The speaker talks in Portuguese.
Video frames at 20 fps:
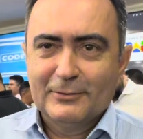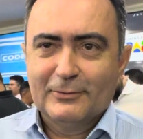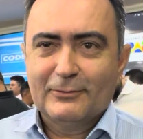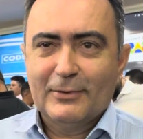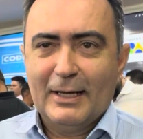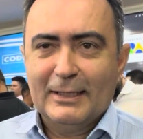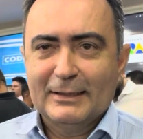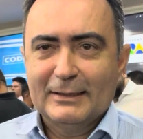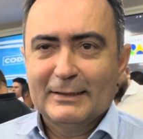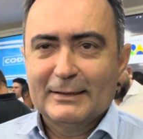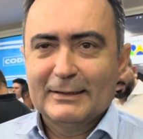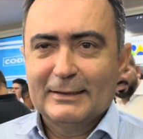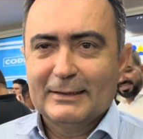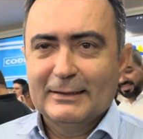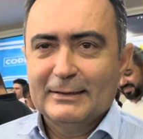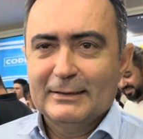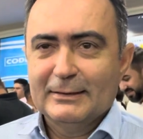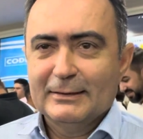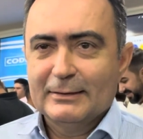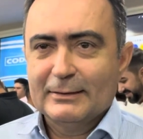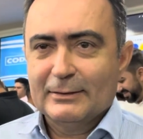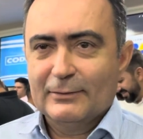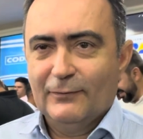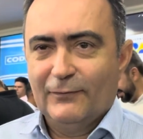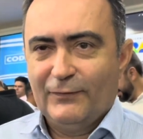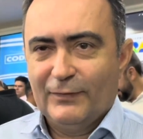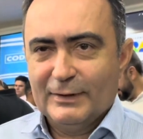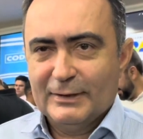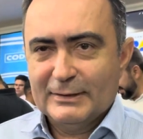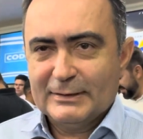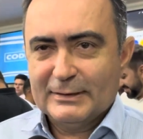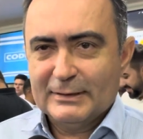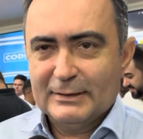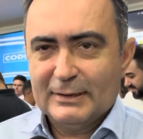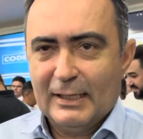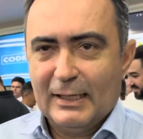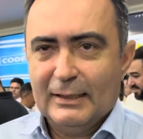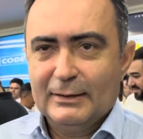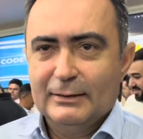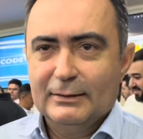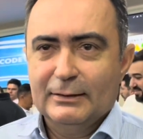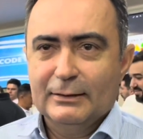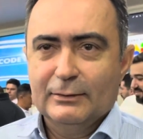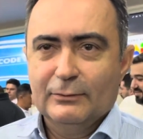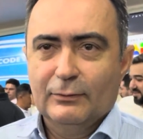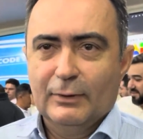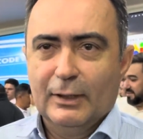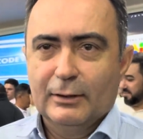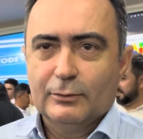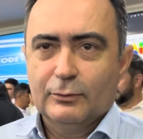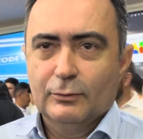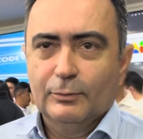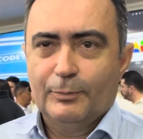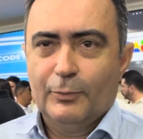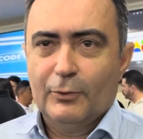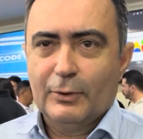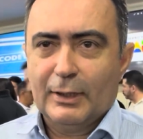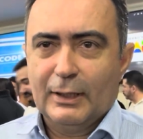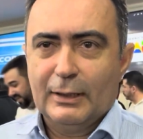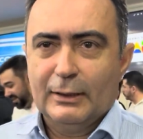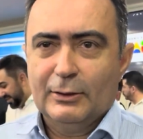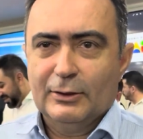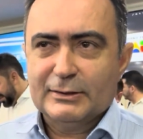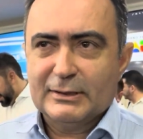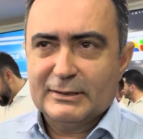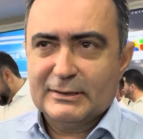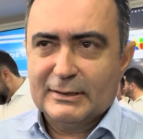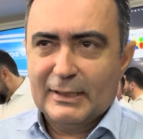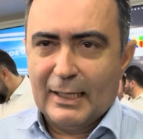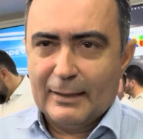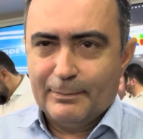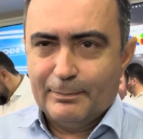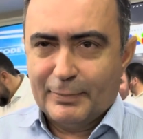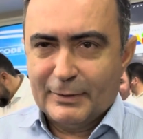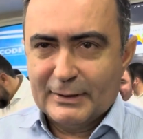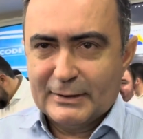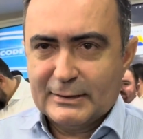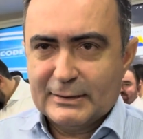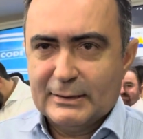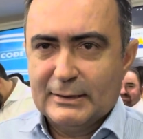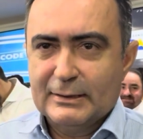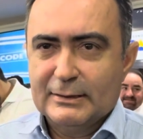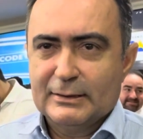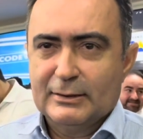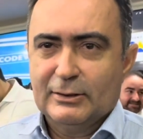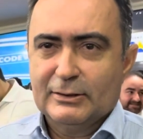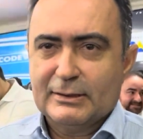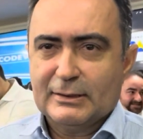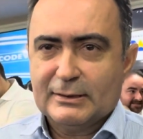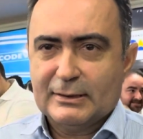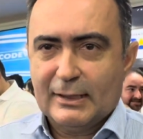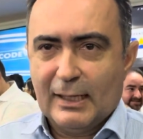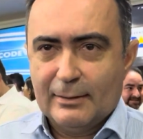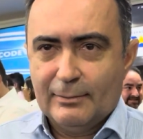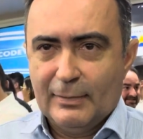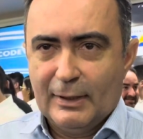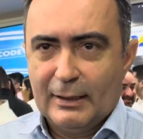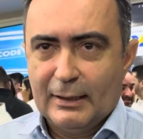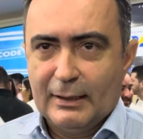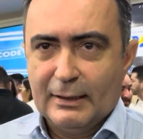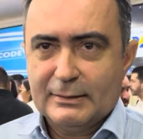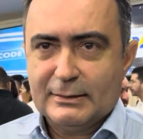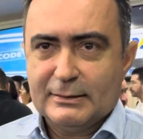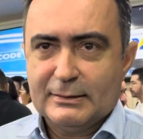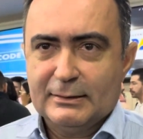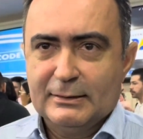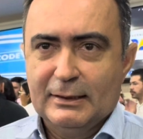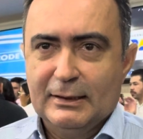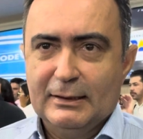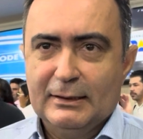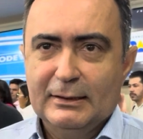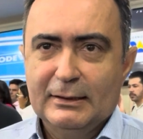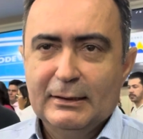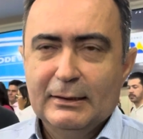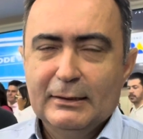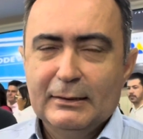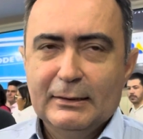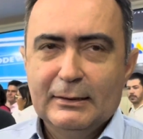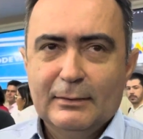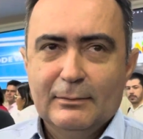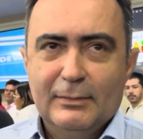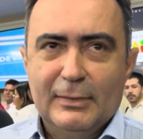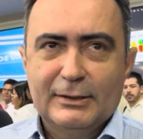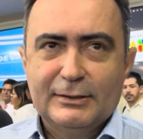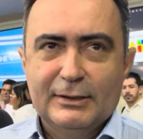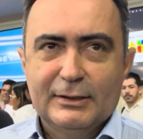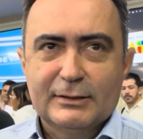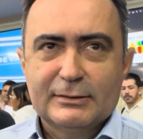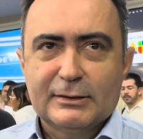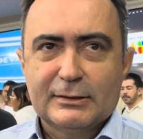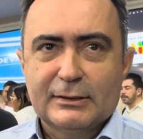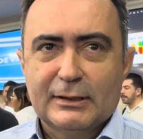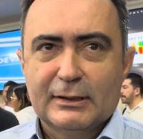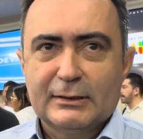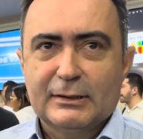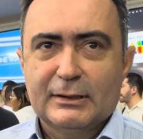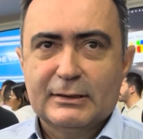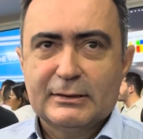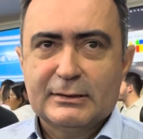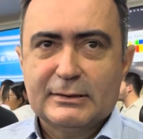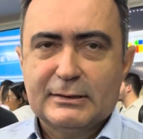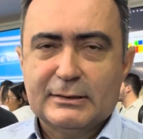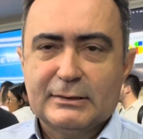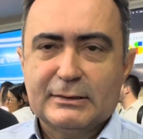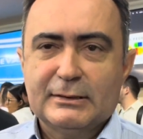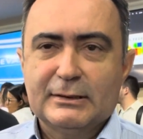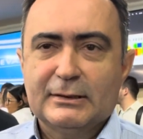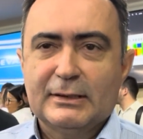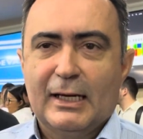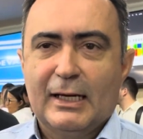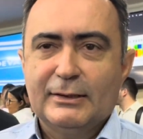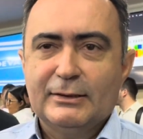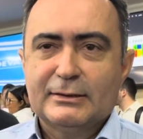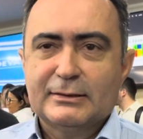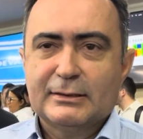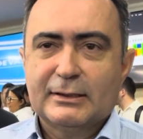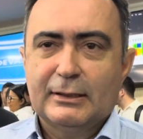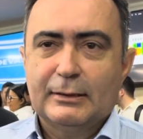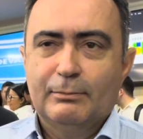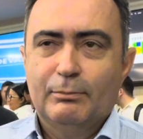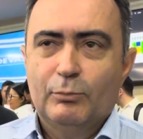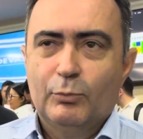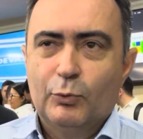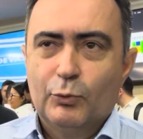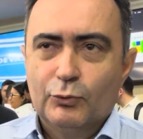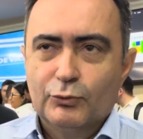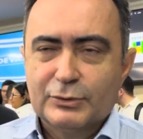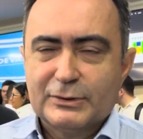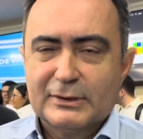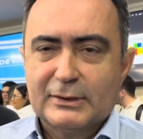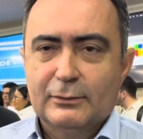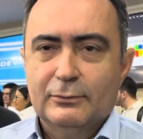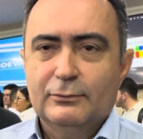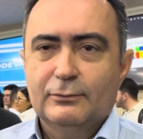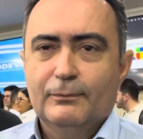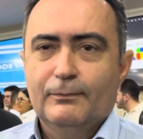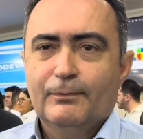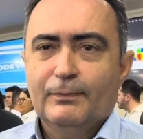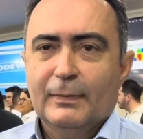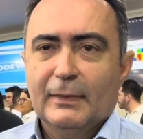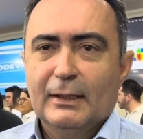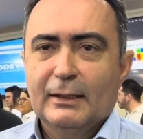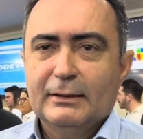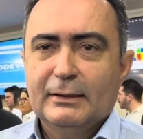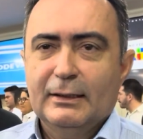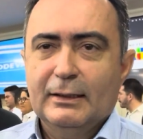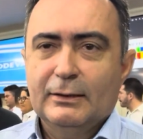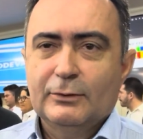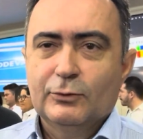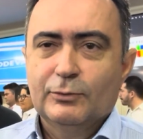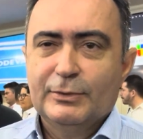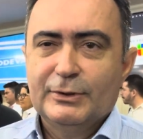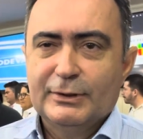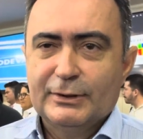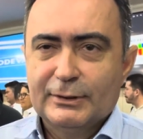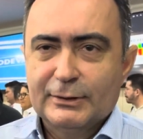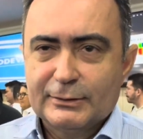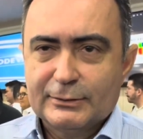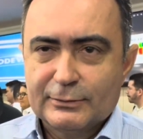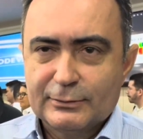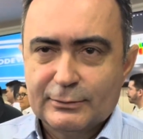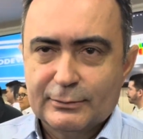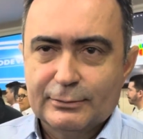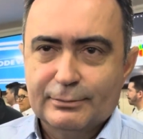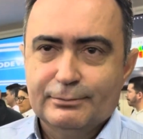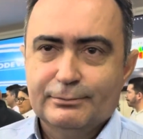com alegria, com felicidade, Wellington, porque nossa cidade precisa, nossa cidade merece, né? Mediante tantas cidades que buscam, né, e o ministro